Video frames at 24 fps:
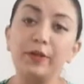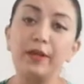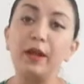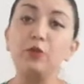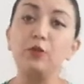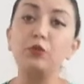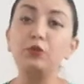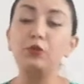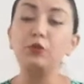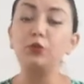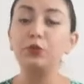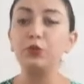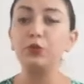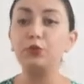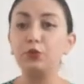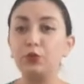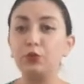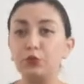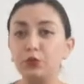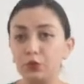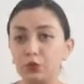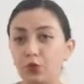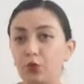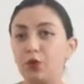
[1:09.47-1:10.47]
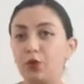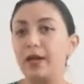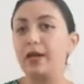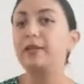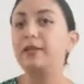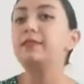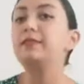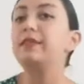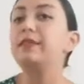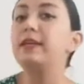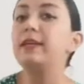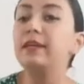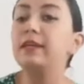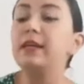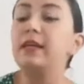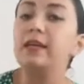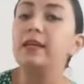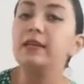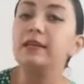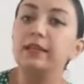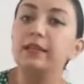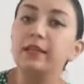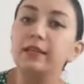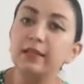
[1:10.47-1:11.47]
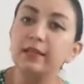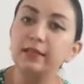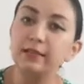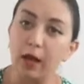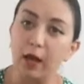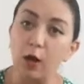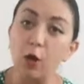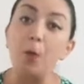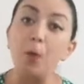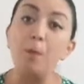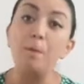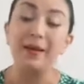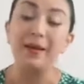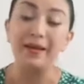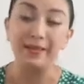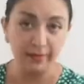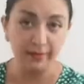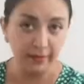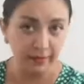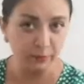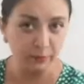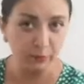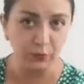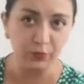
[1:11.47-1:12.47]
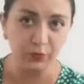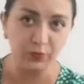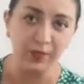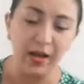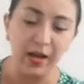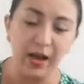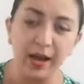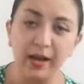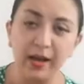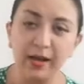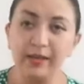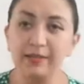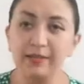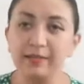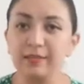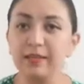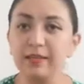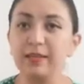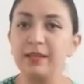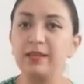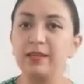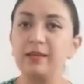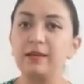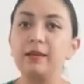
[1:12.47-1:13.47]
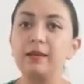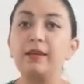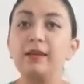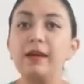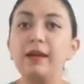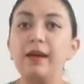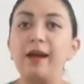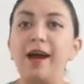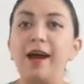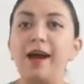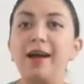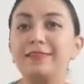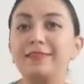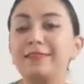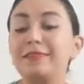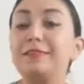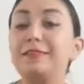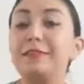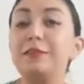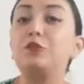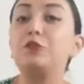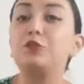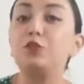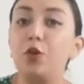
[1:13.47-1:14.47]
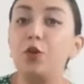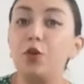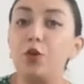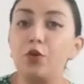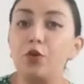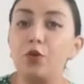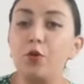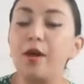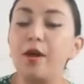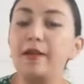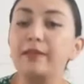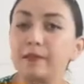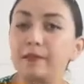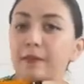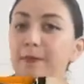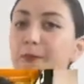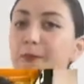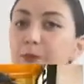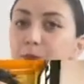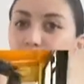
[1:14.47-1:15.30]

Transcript: porque a nosotros nos toca ser quienes acompañemos a ese a ese escritor o a ese